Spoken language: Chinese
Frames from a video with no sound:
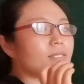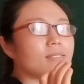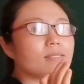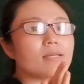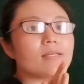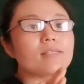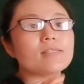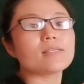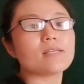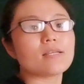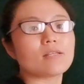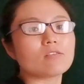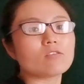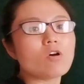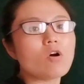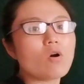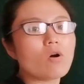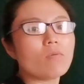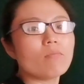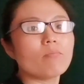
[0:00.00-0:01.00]
写紧
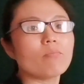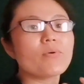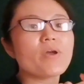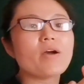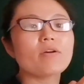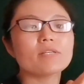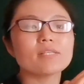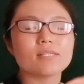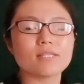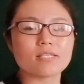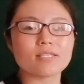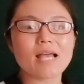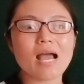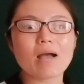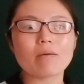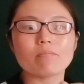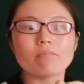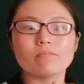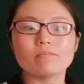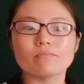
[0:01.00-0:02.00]
凑，不要写
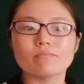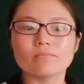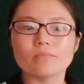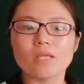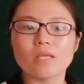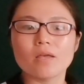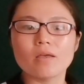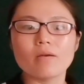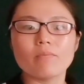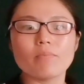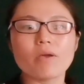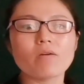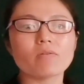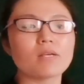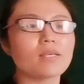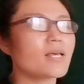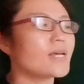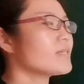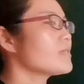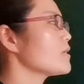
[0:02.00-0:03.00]
大，不要
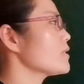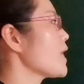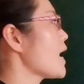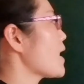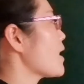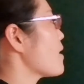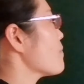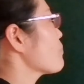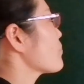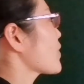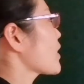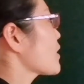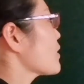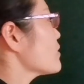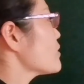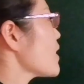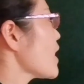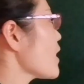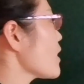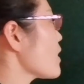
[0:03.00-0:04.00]
给它写大了。
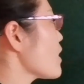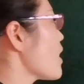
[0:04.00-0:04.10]
再一